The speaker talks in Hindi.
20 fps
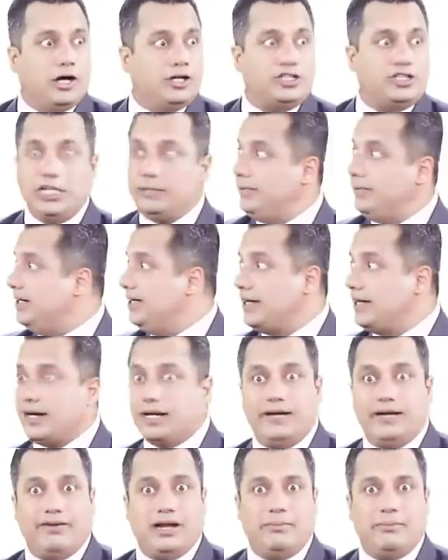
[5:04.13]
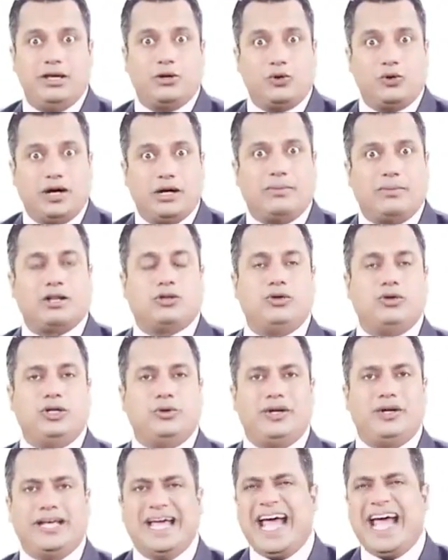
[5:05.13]
हर चीज़ पर नज़र रखने वाला भैया कोई गड़बड़ तो नहीं
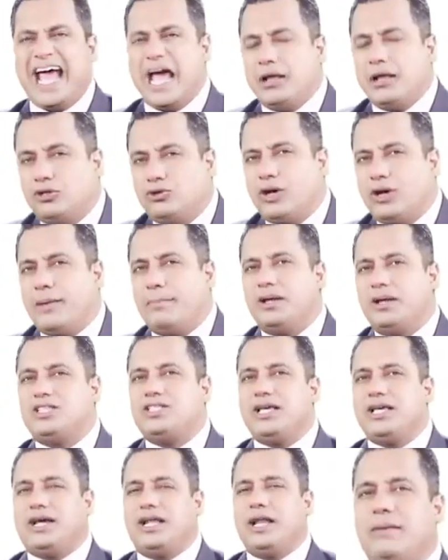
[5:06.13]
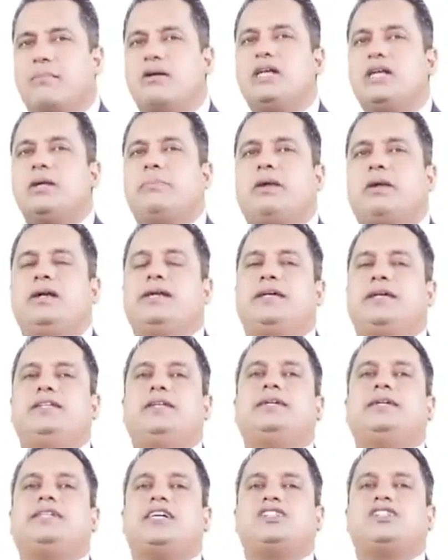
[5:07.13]
हो रही थोड़ा बच्चे ना मल्टीपल
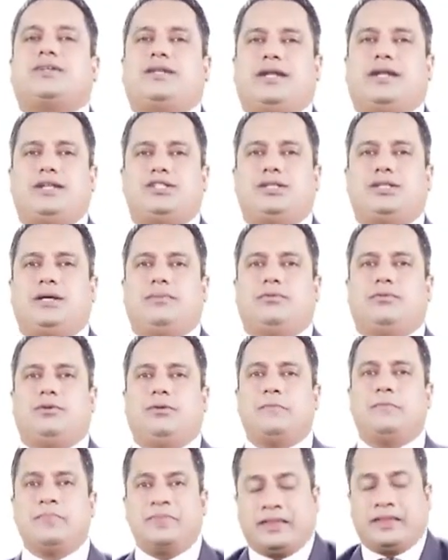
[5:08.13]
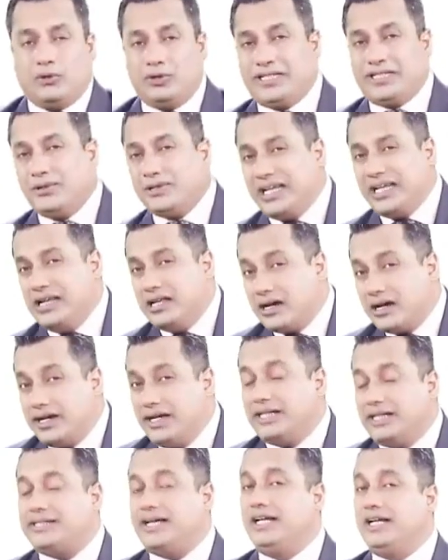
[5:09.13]
इंटेलिजेंस टेस्ट कराना चाहिए आपको उससे उसकी
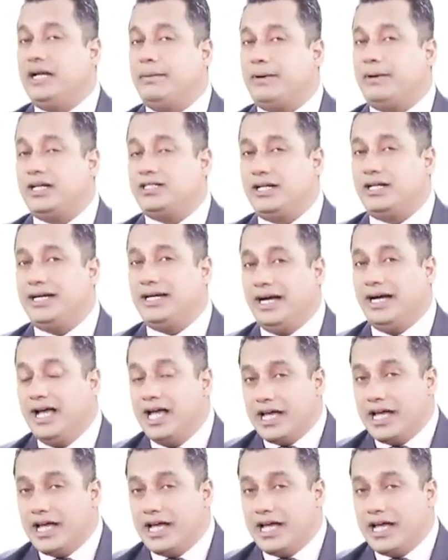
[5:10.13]
लर्निंग स्टाइल का पता चलेगा